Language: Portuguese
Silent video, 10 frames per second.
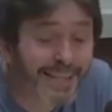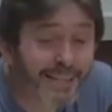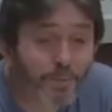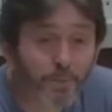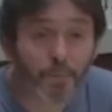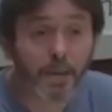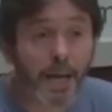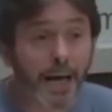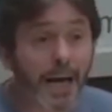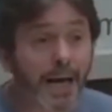lidando com
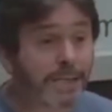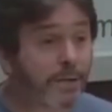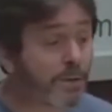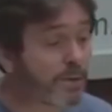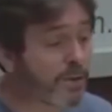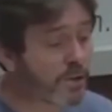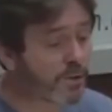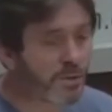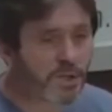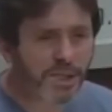as situações
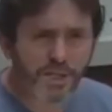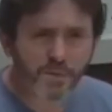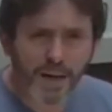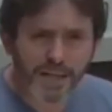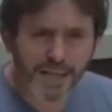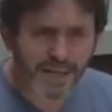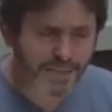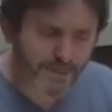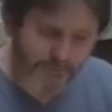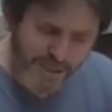escondidas,
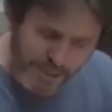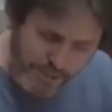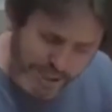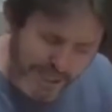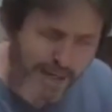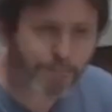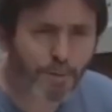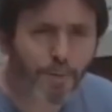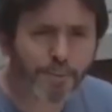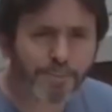guardadas ou aquilo que lhe é
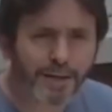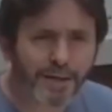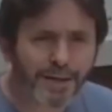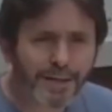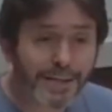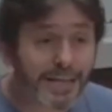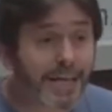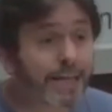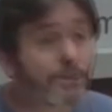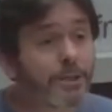própria, e se
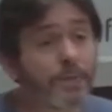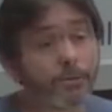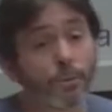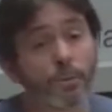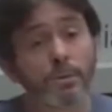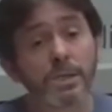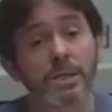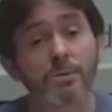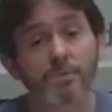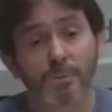relacionando com os
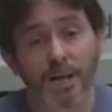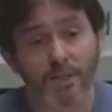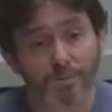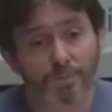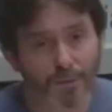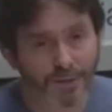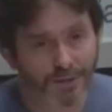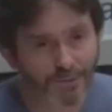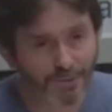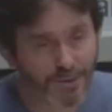seus mais
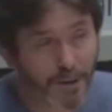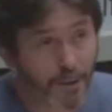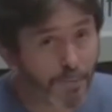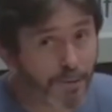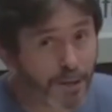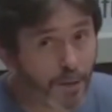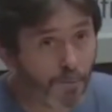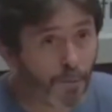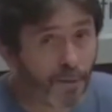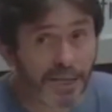próximos. Porque é um
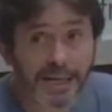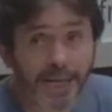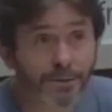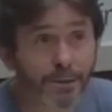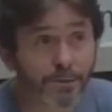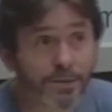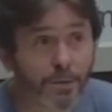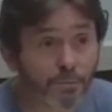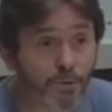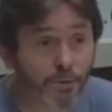pouco arriscado dar um
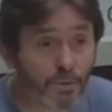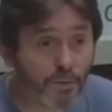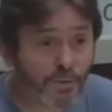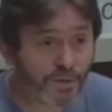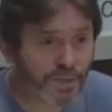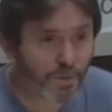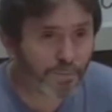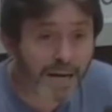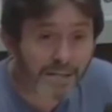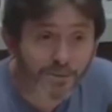salto muito longe, dar um
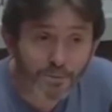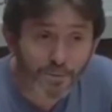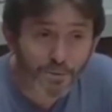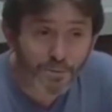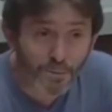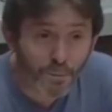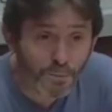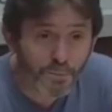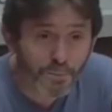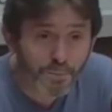passo muito
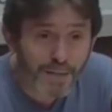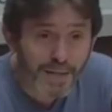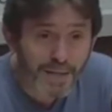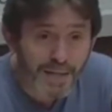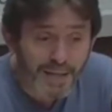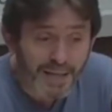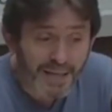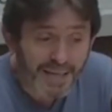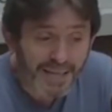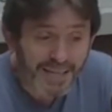longo.
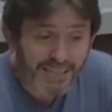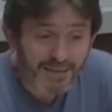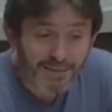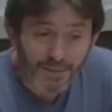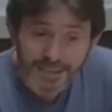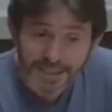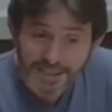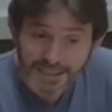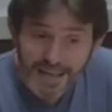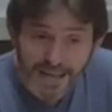É, as
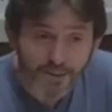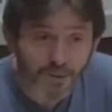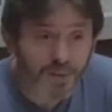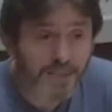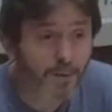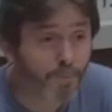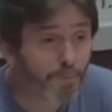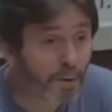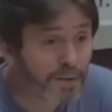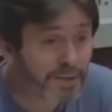nossas ações são
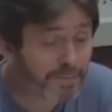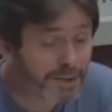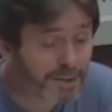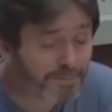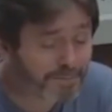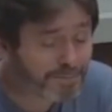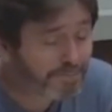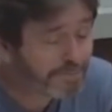próximas,